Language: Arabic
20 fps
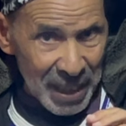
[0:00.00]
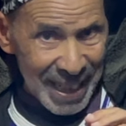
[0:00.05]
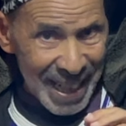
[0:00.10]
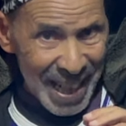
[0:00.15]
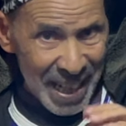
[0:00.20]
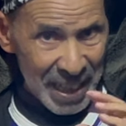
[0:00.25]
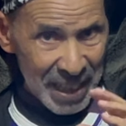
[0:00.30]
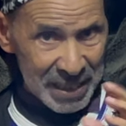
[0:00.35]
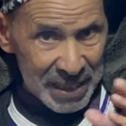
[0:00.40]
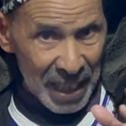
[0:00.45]

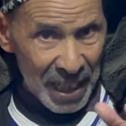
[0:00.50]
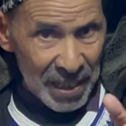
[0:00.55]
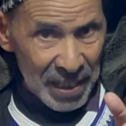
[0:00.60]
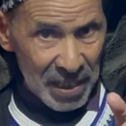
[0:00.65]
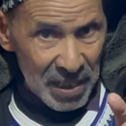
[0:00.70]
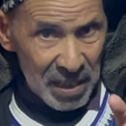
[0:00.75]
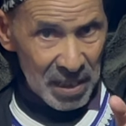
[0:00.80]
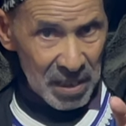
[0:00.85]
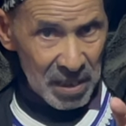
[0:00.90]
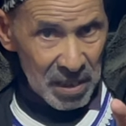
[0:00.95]
الاراضيين
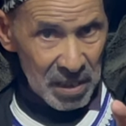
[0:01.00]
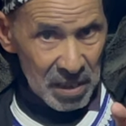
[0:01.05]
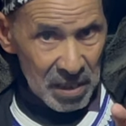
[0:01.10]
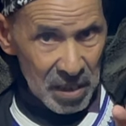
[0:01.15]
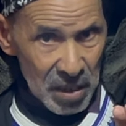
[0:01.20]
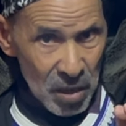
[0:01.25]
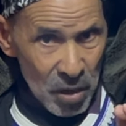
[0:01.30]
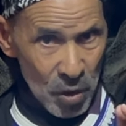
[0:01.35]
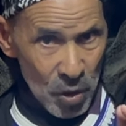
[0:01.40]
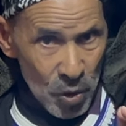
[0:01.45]

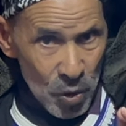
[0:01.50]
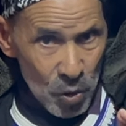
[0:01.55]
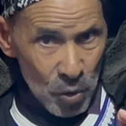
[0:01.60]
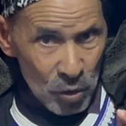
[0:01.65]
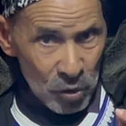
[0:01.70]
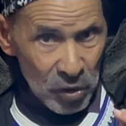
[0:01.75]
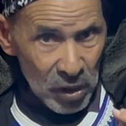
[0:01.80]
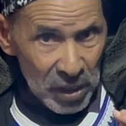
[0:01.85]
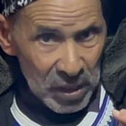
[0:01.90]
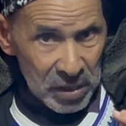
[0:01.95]

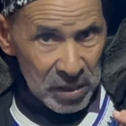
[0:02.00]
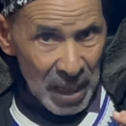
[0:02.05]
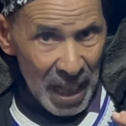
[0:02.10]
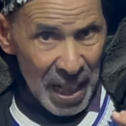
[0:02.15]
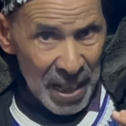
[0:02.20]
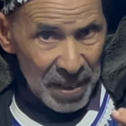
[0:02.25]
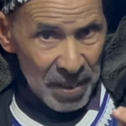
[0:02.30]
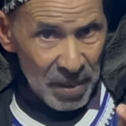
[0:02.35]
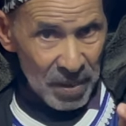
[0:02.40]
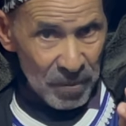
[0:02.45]
جوج
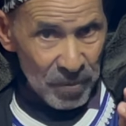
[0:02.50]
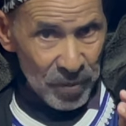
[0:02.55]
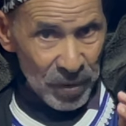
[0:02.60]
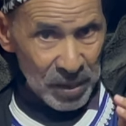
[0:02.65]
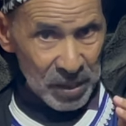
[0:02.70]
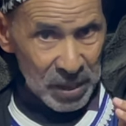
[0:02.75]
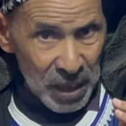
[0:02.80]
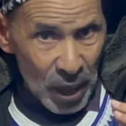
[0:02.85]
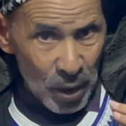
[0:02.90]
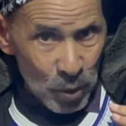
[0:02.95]
دكتار في
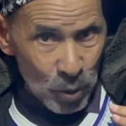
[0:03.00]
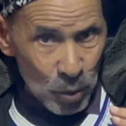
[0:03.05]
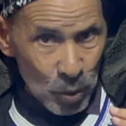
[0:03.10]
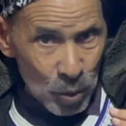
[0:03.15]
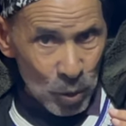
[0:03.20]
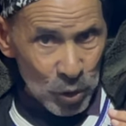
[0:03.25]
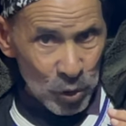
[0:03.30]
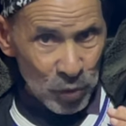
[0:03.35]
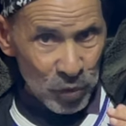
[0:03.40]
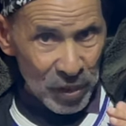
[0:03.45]
كتار
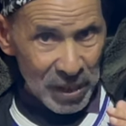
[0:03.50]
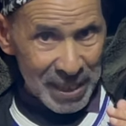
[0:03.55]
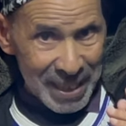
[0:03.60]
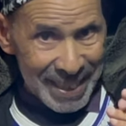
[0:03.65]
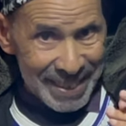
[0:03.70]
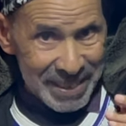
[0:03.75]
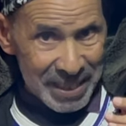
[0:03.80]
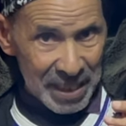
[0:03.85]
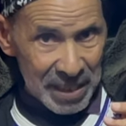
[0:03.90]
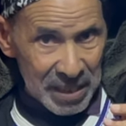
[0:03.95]
ونص في
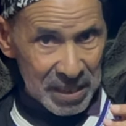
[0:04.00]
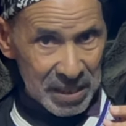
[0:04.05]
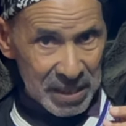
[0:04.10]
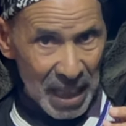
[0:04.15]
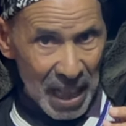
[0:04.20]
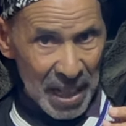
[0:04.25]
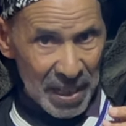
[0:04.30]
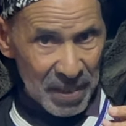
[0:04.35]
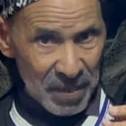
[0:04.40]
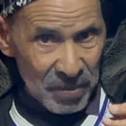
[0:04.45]
ثلاثة
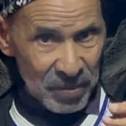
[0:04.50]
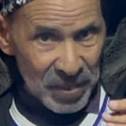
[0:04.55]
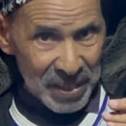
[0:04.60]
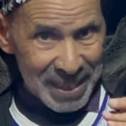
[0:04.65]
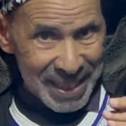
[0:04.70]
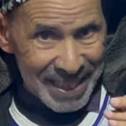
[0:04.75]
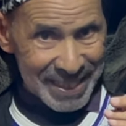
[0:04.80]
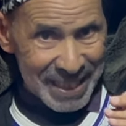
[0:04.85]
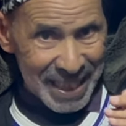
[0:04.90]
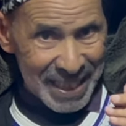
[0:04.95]
دكتار في
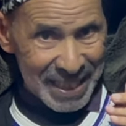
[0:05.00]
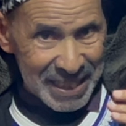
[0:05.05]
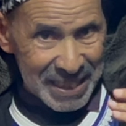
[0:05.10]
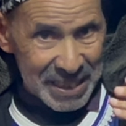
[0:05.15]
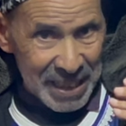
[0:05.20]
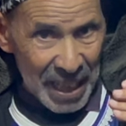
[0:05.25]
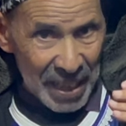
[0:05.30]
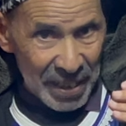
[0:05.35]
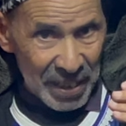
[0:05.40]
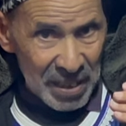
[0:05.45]
ثلاثة
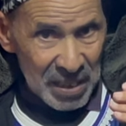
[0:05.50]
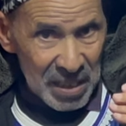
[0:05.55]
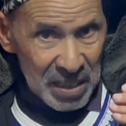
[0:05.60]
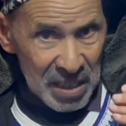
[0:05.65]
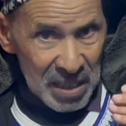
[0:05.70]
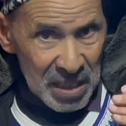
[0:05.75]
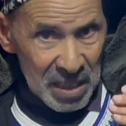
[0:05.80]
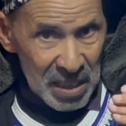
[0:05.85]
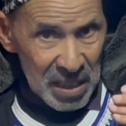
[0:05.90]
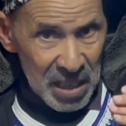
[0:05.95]
دكتار
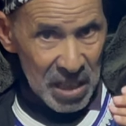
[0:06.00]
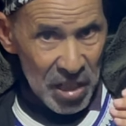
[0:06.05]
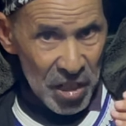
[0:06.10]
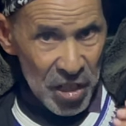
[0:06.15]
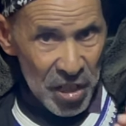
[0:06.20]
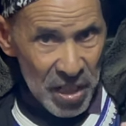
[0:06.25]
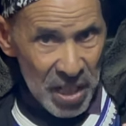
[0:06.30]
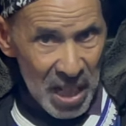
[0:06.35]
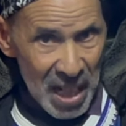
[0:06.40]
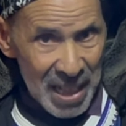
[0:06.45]

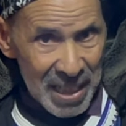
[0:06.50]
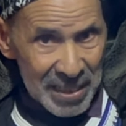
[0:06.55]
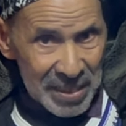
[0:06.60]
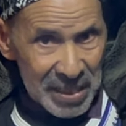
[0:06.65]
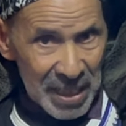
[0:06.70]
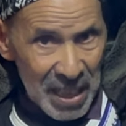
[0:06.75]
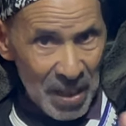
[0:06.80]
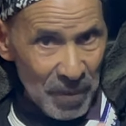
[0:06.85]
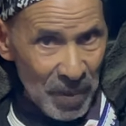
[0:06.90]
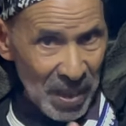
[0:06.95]
شنو اللي
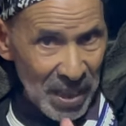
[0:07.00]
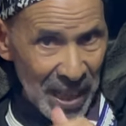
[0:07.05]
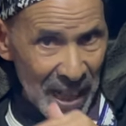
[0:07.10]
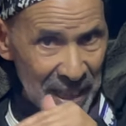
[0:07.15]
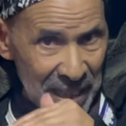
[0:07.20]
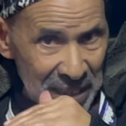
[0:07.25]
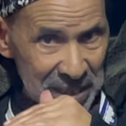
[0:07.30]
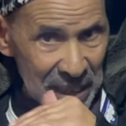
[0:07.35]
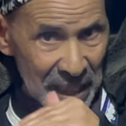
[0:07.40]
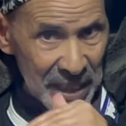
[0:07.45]
دينا في هاد
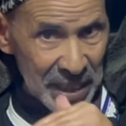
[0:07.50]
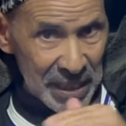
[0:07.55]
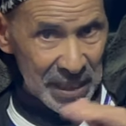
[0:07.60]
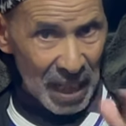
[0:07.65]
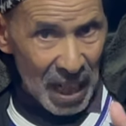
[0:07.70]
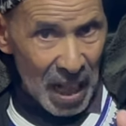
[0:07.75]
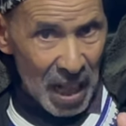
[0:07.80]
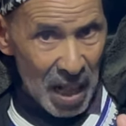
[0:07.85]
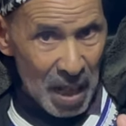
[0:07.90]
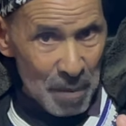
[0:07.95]
الاراضيين
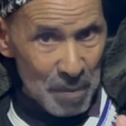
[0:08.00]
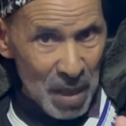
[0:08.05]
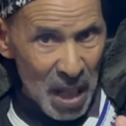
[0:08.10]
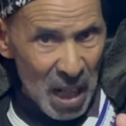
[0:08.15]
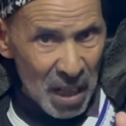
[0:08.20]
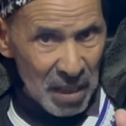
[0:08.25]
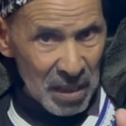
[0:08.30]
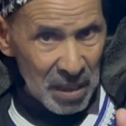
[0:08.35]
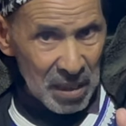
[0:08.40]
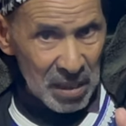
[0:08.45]

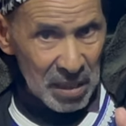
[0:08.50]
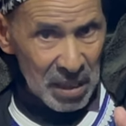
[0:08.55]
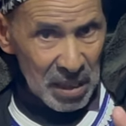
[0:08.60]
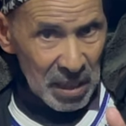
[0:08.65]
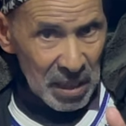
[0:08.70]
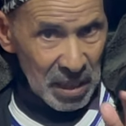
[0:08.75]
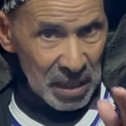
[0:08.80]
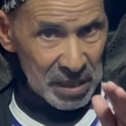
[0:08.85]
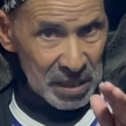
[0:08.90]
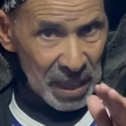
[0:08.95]
كامله
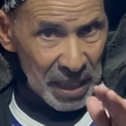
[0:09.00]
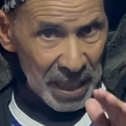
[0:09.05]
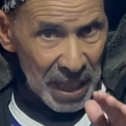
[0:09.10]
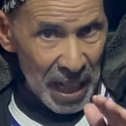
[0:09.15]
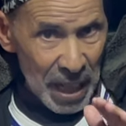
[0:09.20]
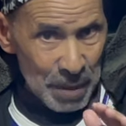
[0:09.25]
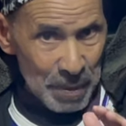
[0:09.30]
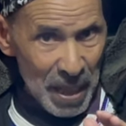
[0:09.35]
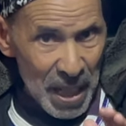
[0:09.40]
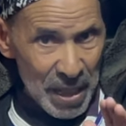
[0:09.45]

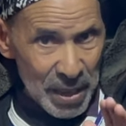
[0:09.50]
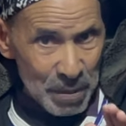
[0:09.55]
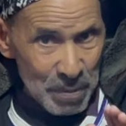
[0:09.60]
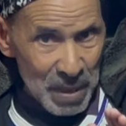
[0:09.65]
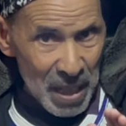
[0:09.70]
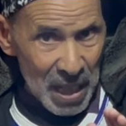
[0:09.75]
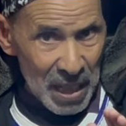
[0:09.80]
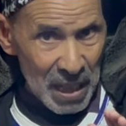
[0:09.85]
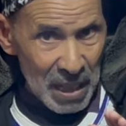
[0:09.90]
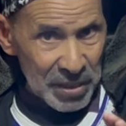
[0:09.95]
دينا أربعة
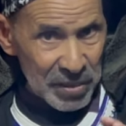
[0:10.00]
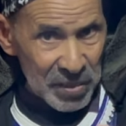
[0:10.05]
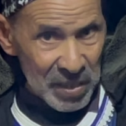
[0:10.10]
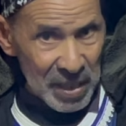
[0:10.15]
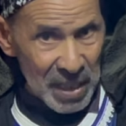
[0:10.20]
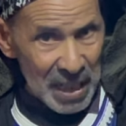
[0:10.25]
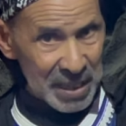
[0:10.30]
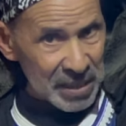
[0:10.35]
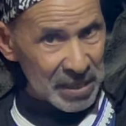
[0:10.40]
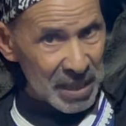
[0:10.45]
ملايين
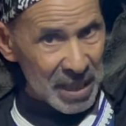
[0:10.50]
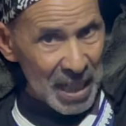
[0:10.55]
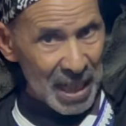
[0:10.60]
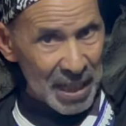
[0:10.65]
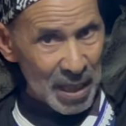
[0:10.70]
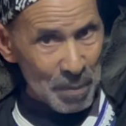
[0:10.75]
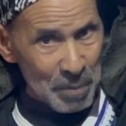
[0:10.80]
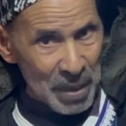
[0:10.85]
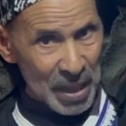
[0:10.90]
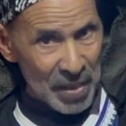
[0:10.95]
سنينا سنينا
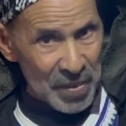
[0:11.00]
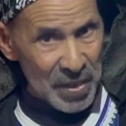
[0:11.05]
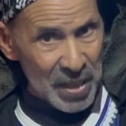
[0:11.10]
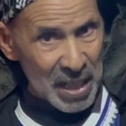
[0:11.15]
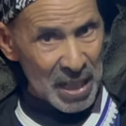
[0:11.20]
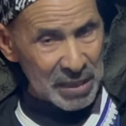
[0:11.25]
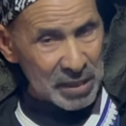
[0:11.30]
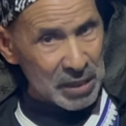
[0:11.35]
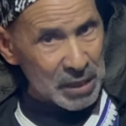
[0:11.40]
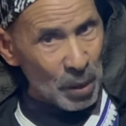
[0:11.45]
على مرض
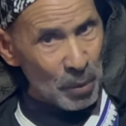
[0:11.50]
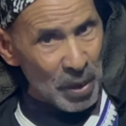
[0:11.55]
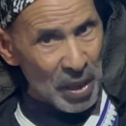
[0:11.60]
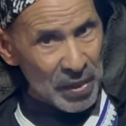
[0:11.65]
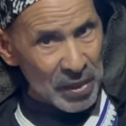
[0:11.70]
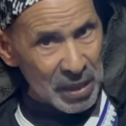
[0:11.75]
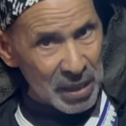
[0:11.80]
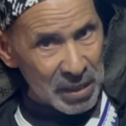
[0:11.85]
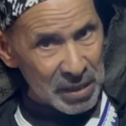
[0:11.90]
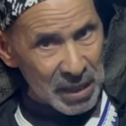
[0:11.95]
الناس دمنا
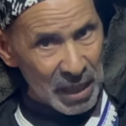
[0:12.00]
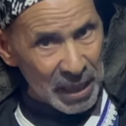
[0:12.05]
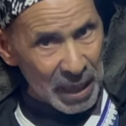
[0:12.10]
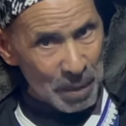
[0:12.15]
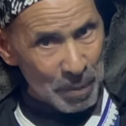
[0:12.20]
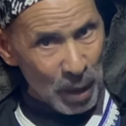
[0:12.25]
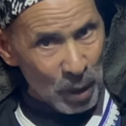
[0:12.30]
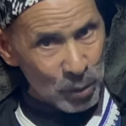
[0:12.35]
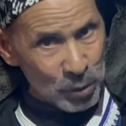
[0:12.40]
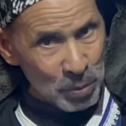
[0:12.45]
ذاك
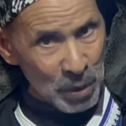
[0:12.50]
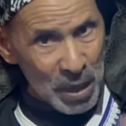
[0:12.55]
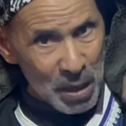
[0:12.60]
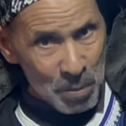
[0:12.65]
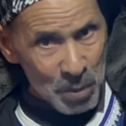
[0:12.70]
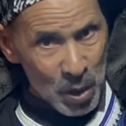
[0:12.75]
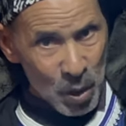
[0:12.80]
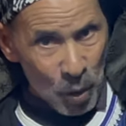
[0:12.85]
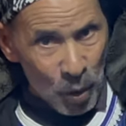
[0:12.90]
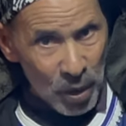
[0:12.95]
84
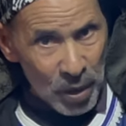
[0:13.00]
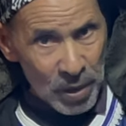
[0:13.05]
مليون